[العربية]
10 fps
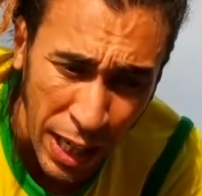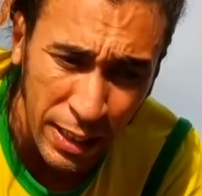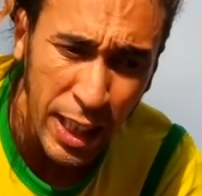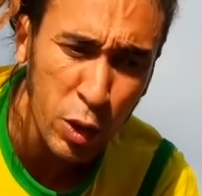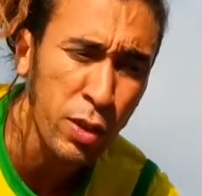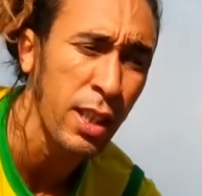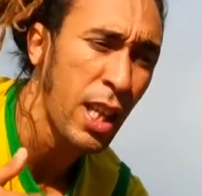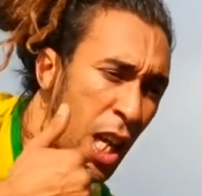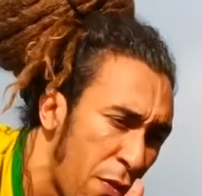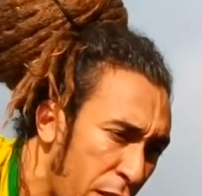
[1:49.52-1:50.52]
ما حد كتوصل
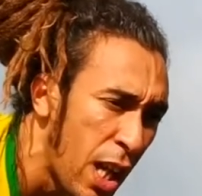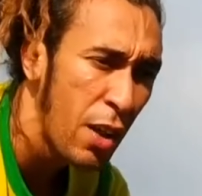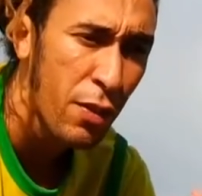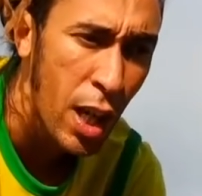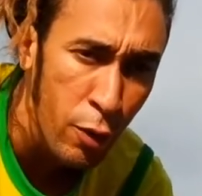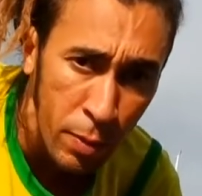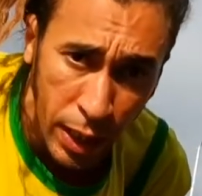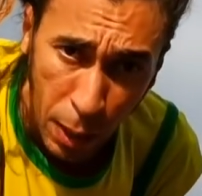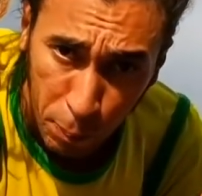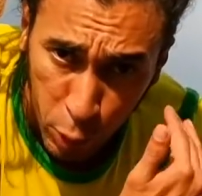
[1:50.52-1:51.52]
1000 1000 1000 هما
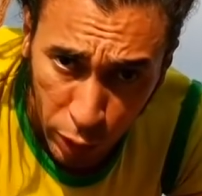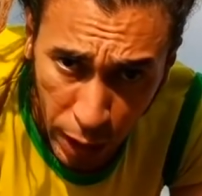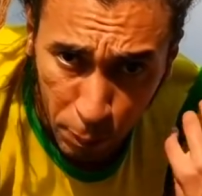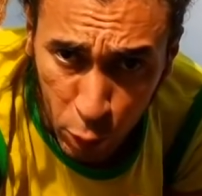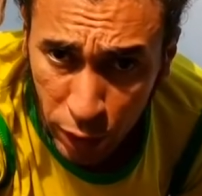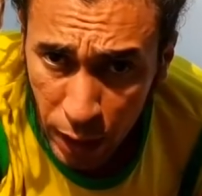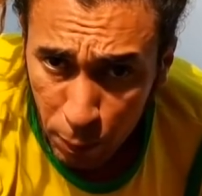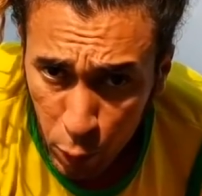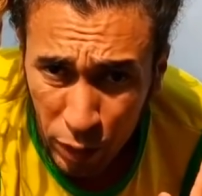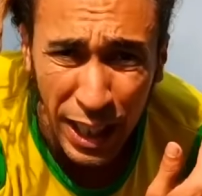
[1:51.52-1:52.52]
كيهبطوا كيهبطوا
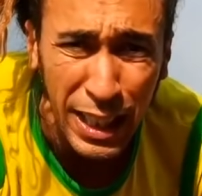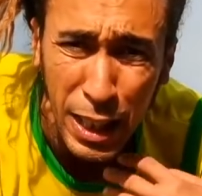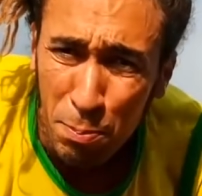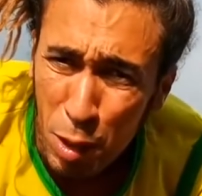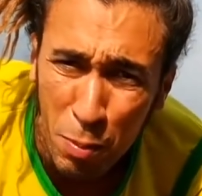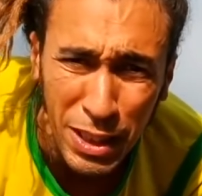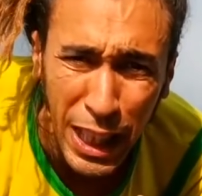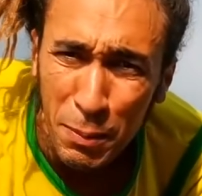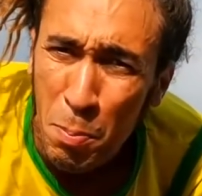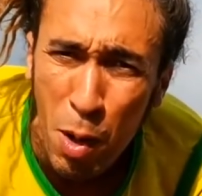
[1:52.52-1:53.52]
كيهبطوا غير كمل وما
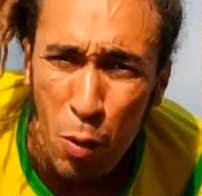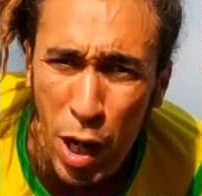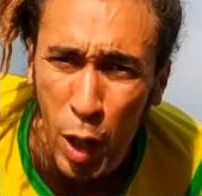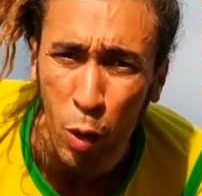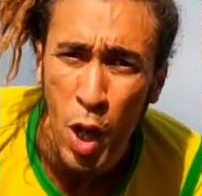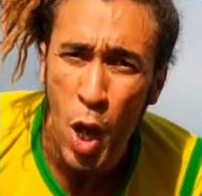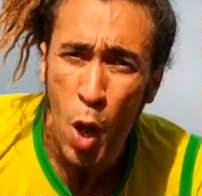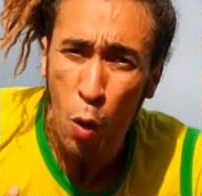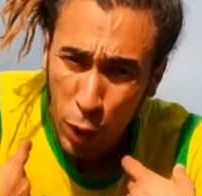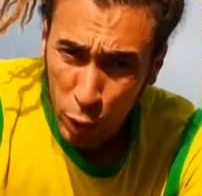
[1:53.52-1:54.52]
تخمم ما والو
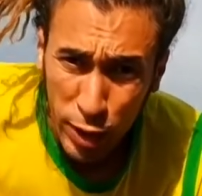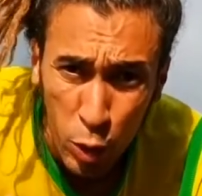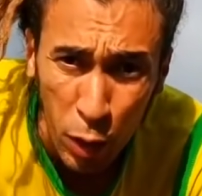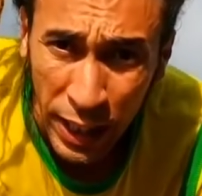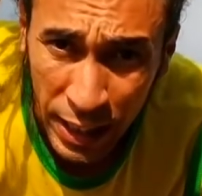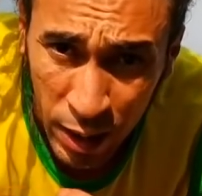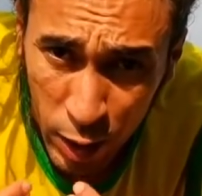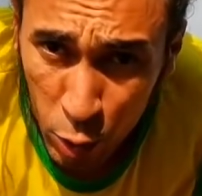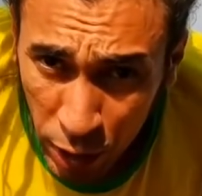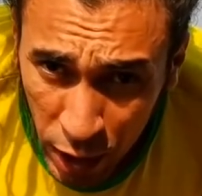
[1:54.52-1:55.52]
وهذوك السوايع اللي
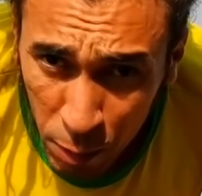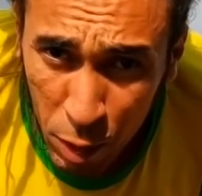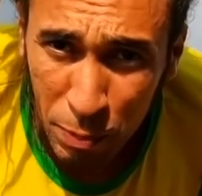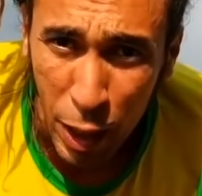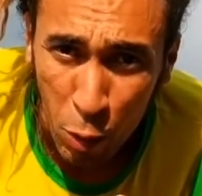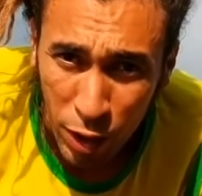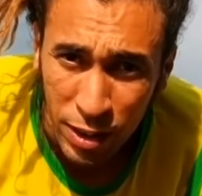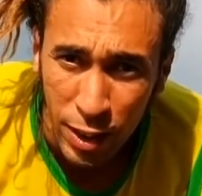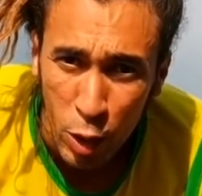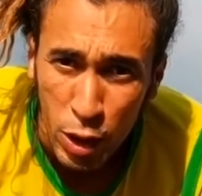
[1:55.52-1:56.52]
كتنقصوا ليكم مع
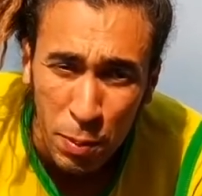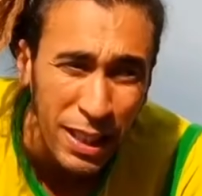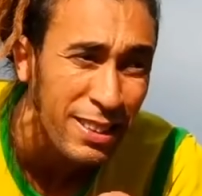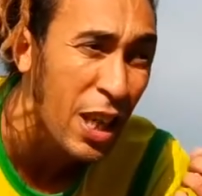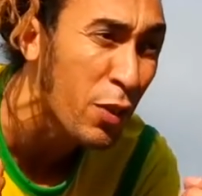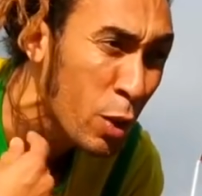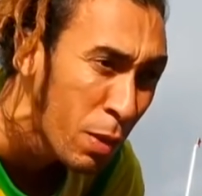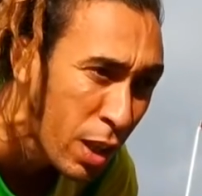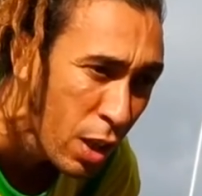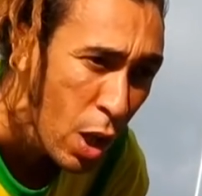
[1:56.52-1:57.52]
الوقت اليوتيوب
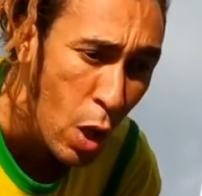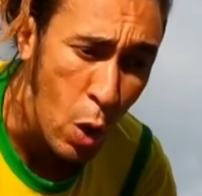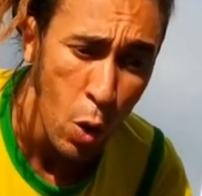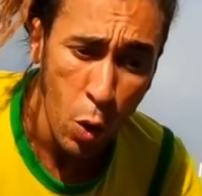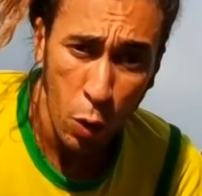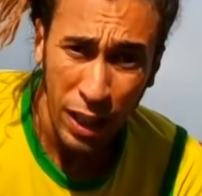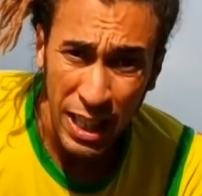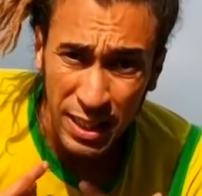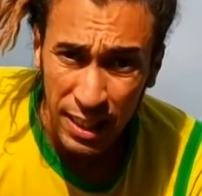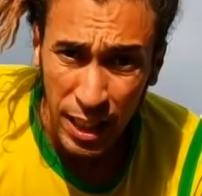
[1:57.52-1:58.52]
كتصيفطهم لك وراه
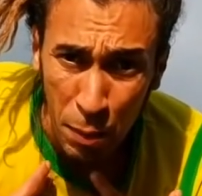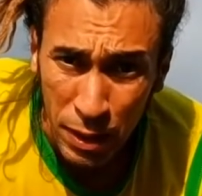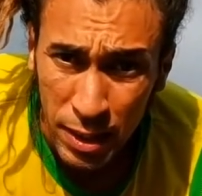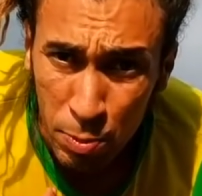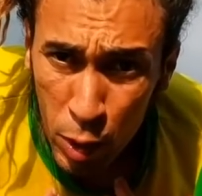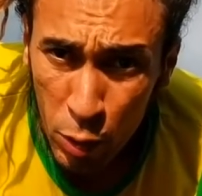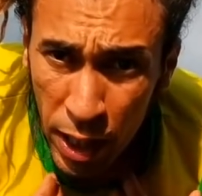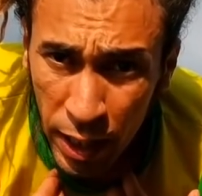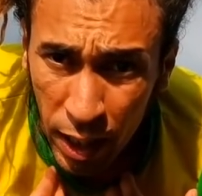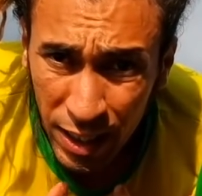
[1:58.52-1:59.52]
هادشي اصاحبي دزت منه
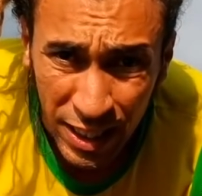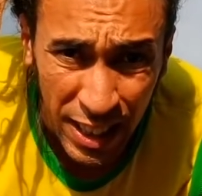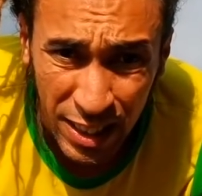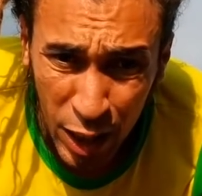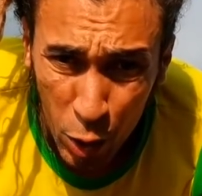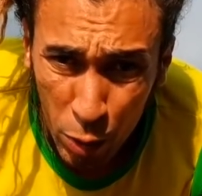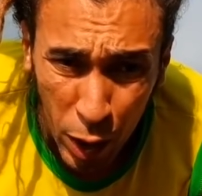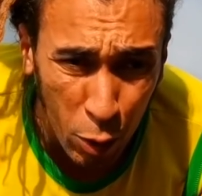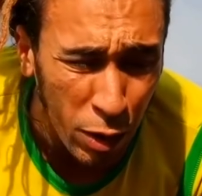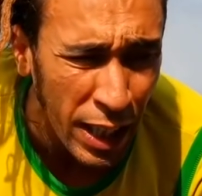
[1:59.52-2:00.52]
انا شي شي
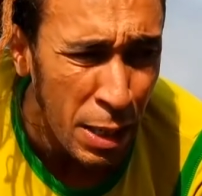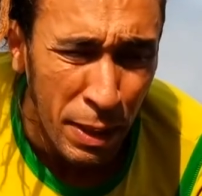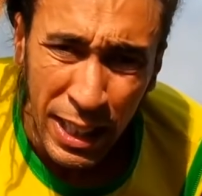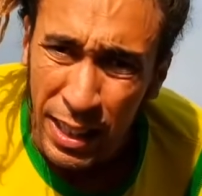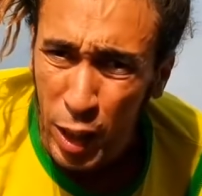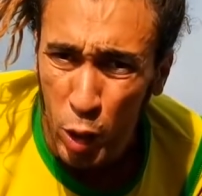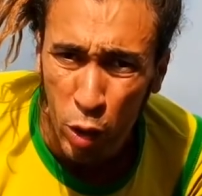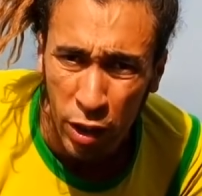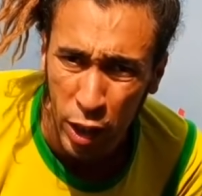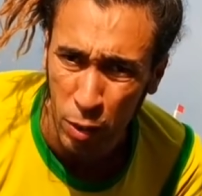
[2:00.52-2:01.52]
خونا والله ما كاين اللي
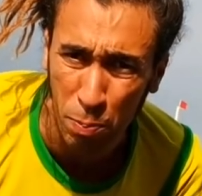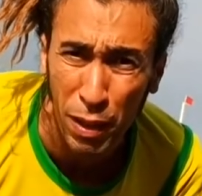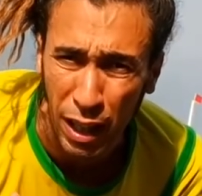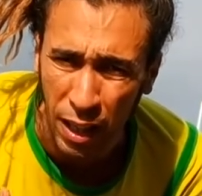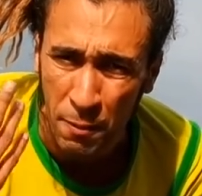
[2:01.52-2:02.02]
يقولوا ليكم بالله